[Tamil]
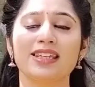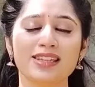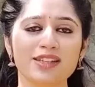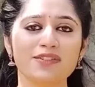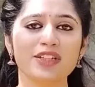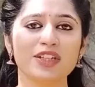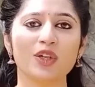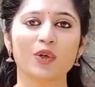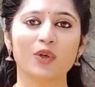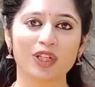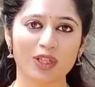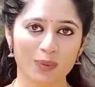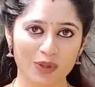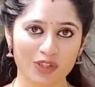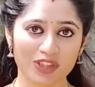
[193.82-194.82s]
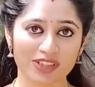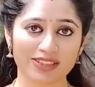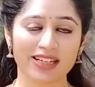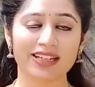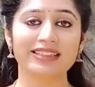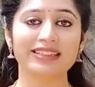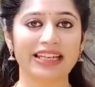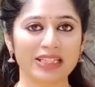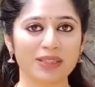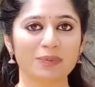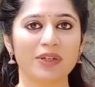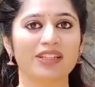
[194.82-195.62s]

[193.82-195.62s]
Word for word: இந்த வீடியோ உங்களுக்கு பிடிச்சிருந்தா லைக்